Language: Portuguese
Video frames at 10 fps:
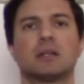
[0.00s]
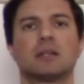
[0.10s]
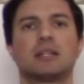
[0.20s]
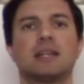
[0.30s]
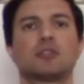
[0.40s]

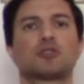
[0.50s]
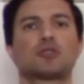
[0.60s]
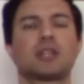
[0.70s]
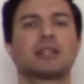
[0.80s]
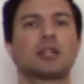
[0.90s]
que ele
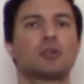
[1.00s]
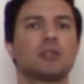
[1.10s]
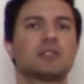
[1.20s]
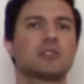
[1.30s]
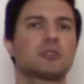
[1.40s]
sustenta
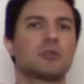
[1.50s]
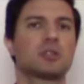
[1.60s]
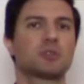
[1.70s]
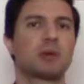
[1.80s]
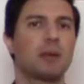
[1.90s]
todas as
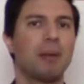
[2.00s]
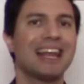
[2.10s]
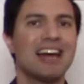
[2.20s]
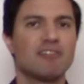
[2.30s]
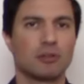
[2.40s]
coisas pela
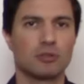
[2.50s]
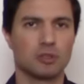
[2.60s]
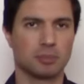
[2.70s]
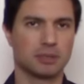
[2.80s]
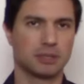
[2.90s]
palavra do
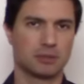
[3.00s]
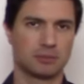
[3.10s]
seu poder.